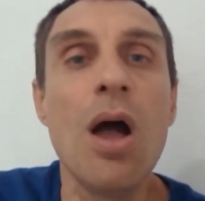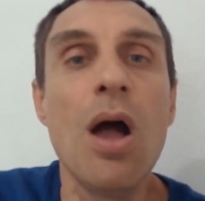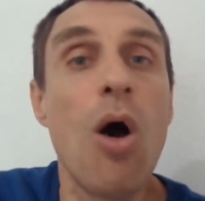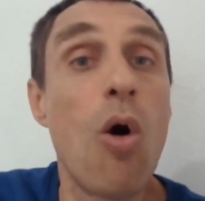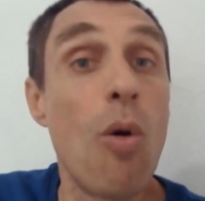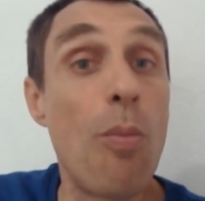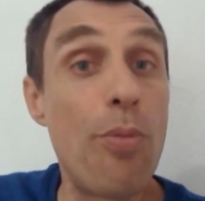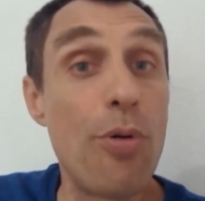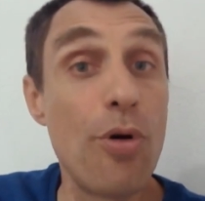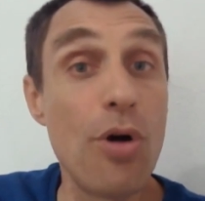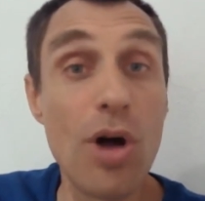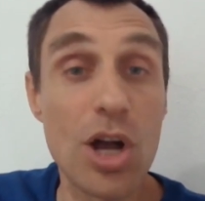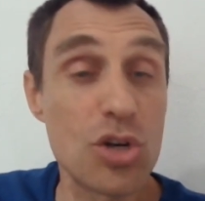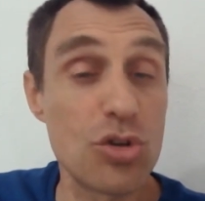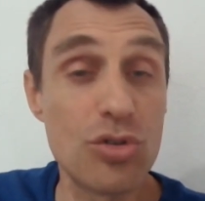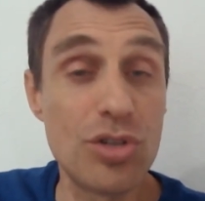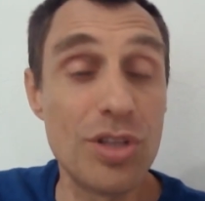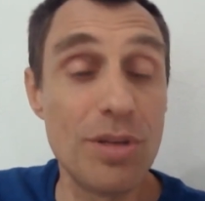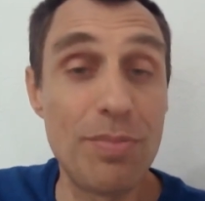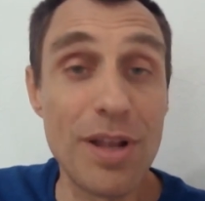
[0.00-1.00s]
On peut en
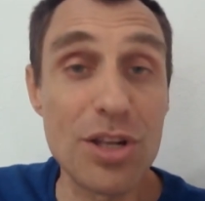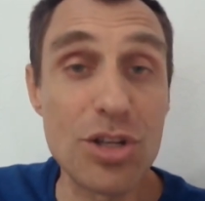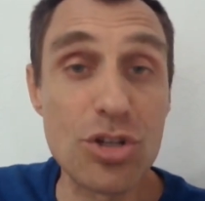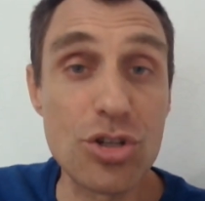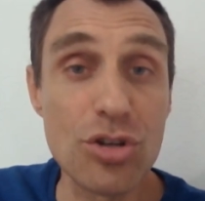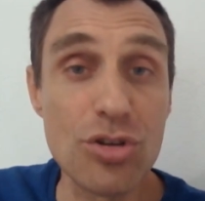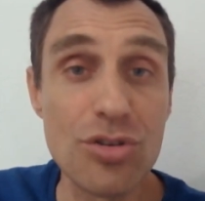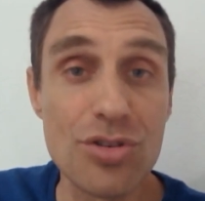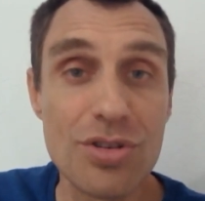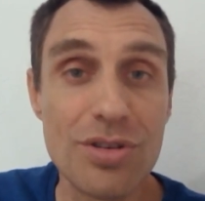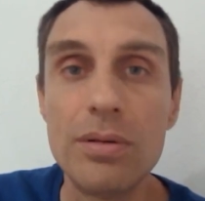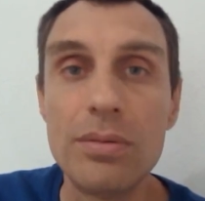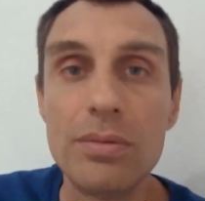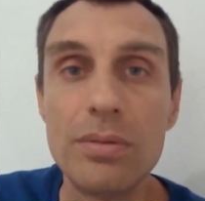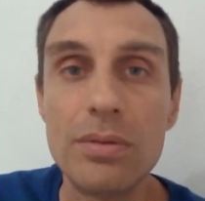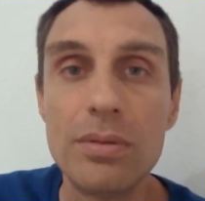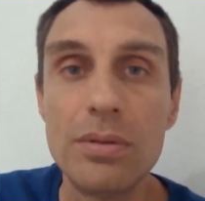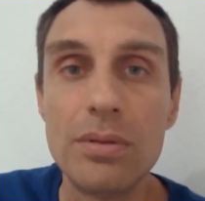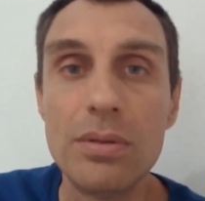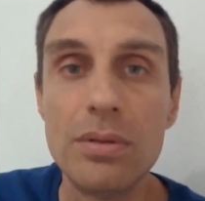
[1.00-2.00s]
rajouter plein de choses.
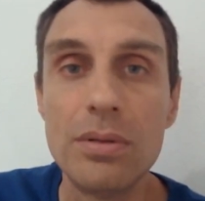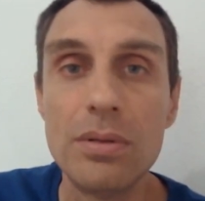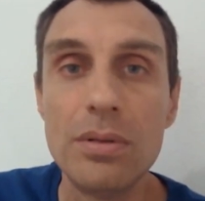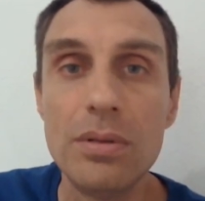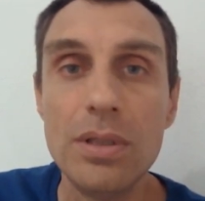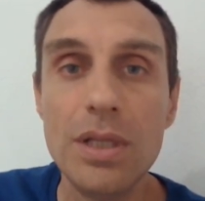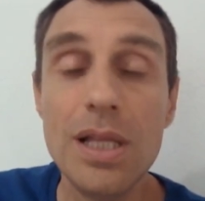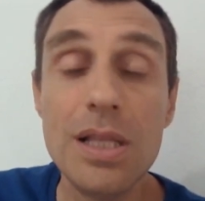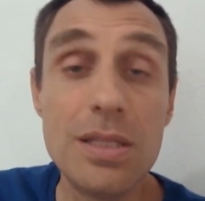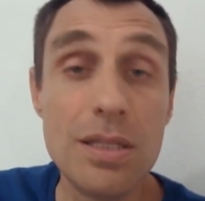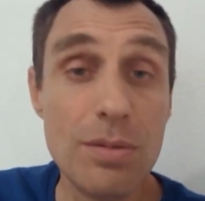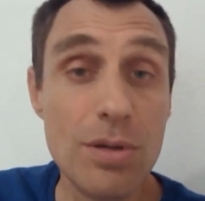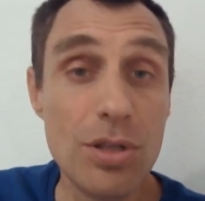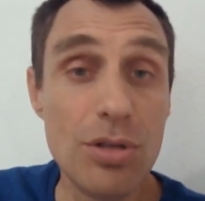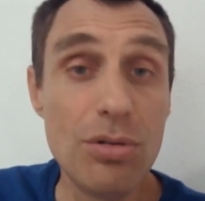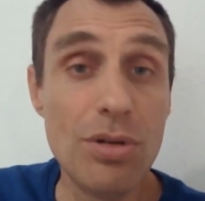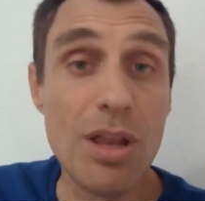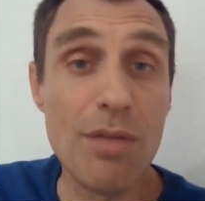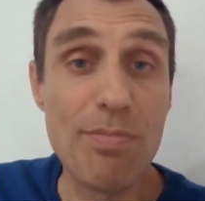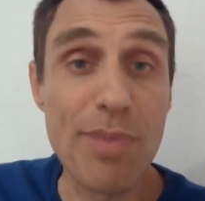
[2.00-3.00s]
Il
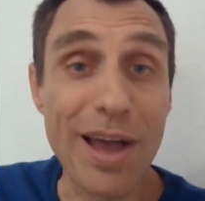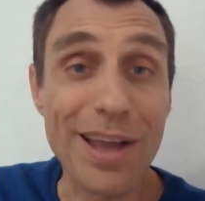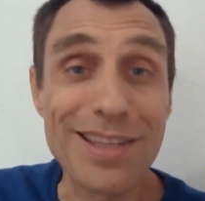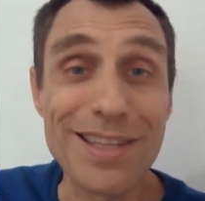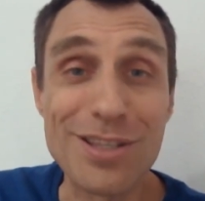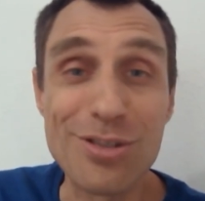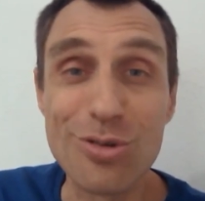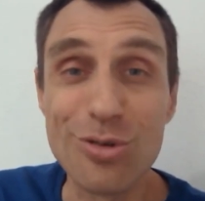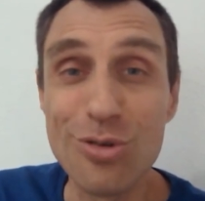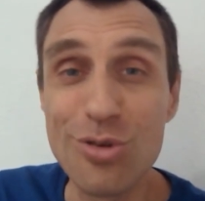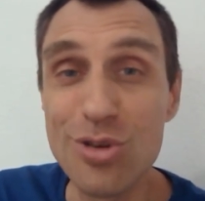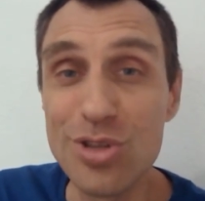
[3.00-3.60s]
diminue les parcs nationaux aux